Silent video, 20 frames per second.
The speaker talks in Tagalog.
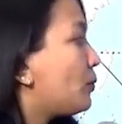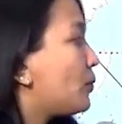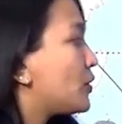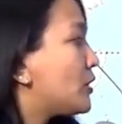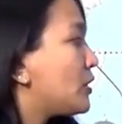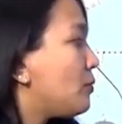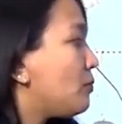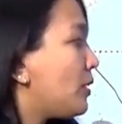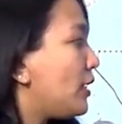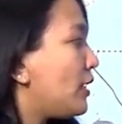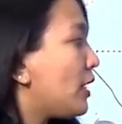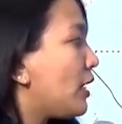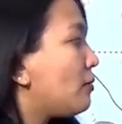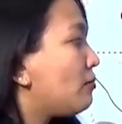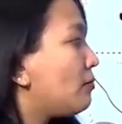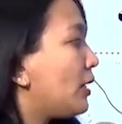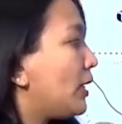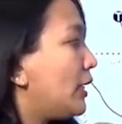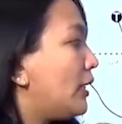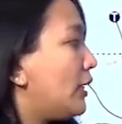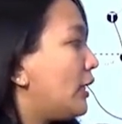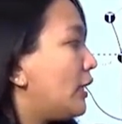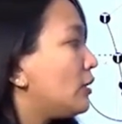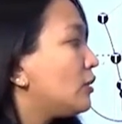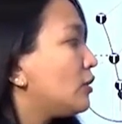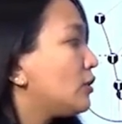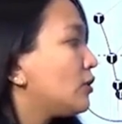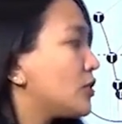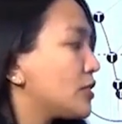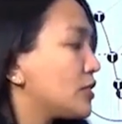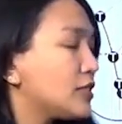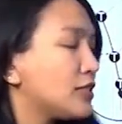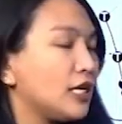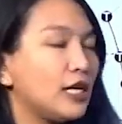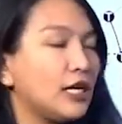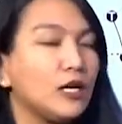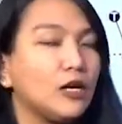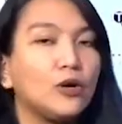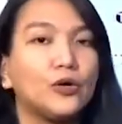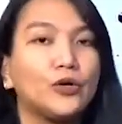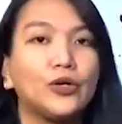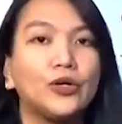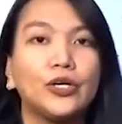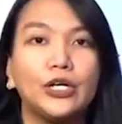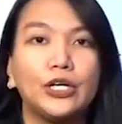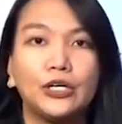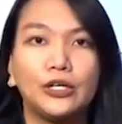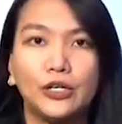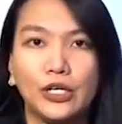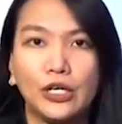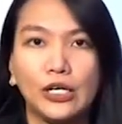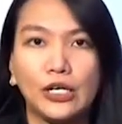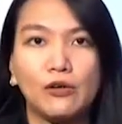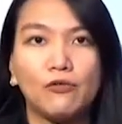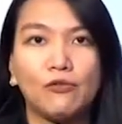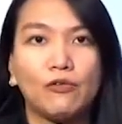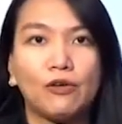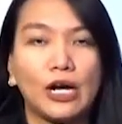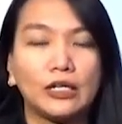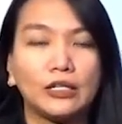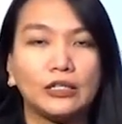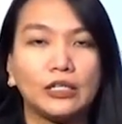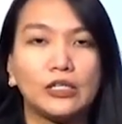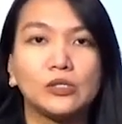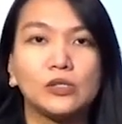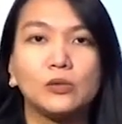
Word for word: Posible yan by late Thursday or early Friday.